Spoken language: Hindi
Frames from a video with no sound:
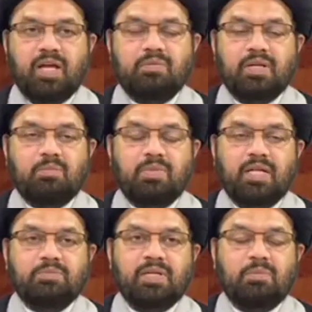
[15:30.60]
बिन हम्माद
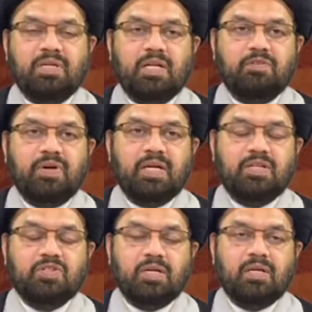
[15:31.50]
बिन अबी हनीफ़ा यानी
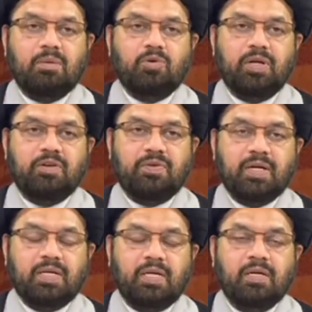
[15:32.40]
शेख अबू हनीफ़ा
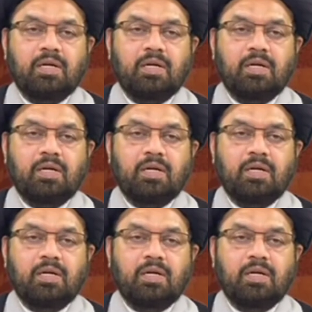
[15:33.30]
के